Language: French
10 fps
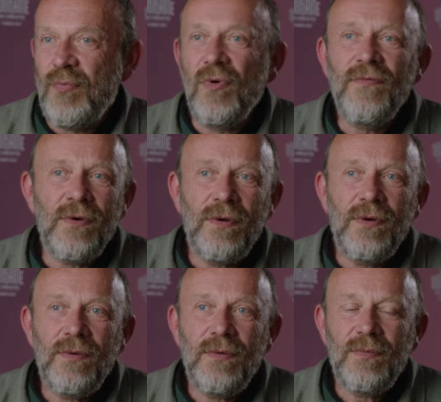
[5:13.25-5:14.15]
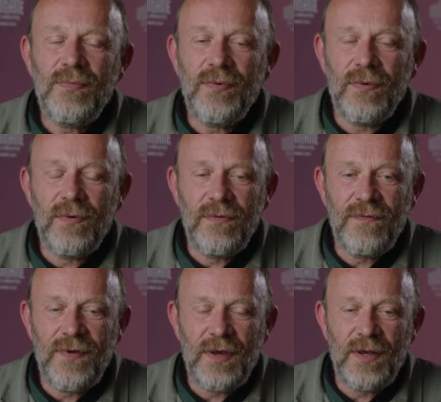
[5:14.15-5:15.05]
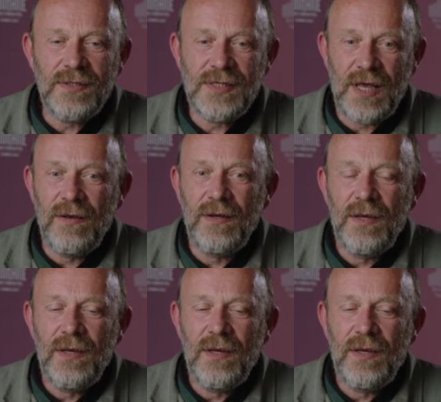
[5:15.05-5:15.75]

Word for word: pauvres pour euh, faire ça,